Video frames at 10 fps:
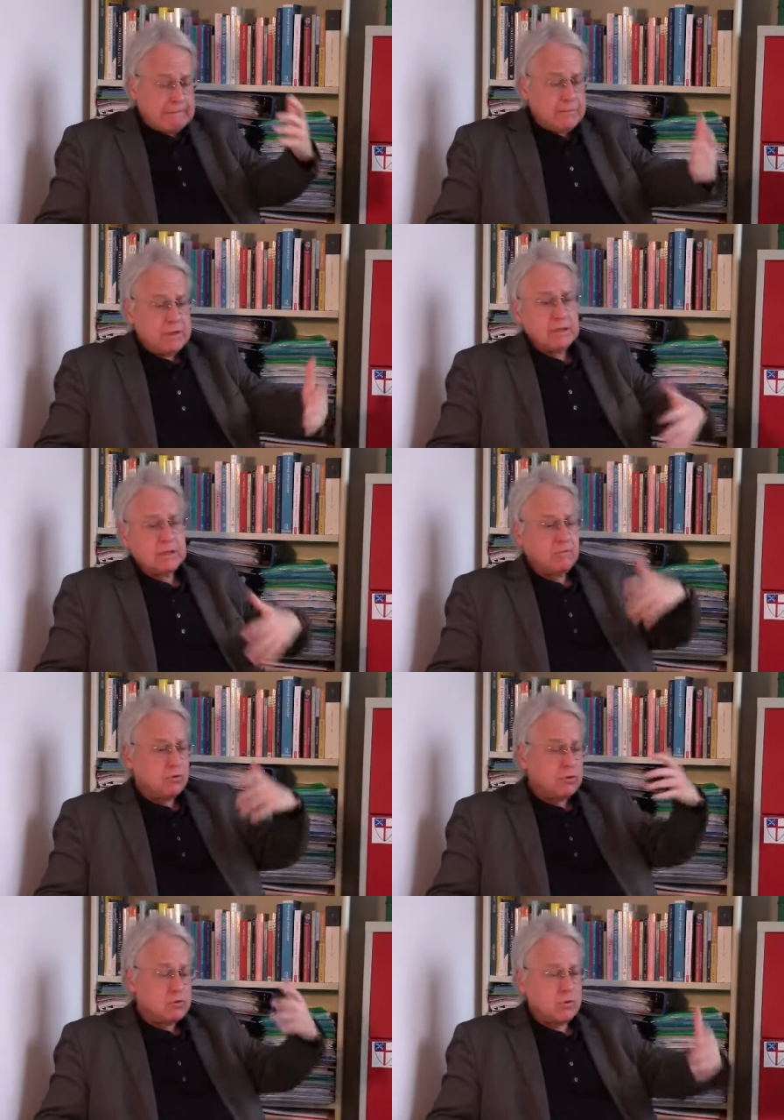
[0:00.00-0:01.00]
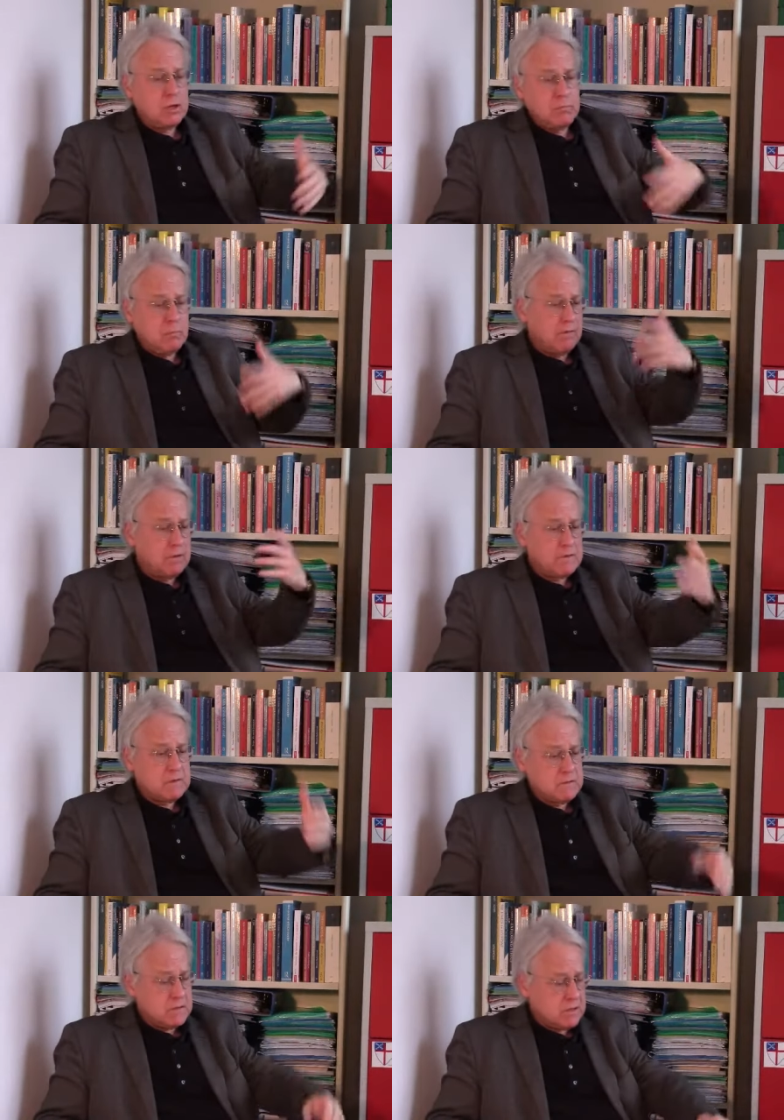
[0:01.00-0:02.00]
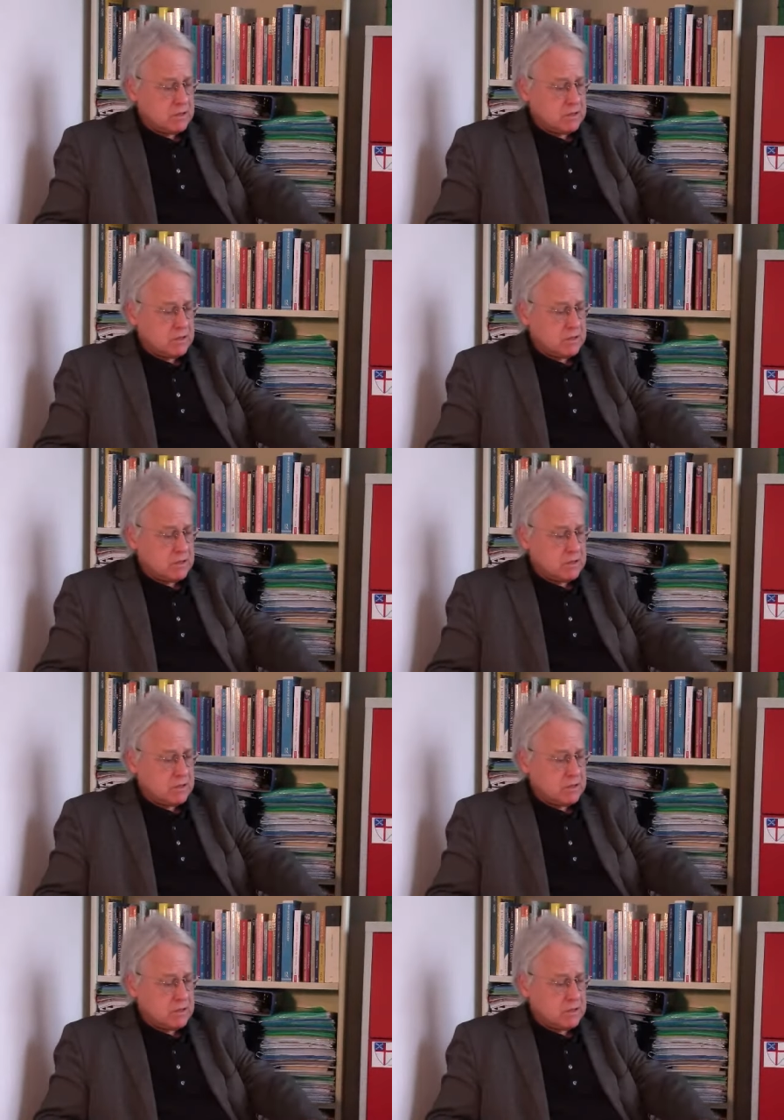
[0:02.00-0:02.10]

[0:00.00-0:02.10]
Tiere wurden schon immer, was weiß ich,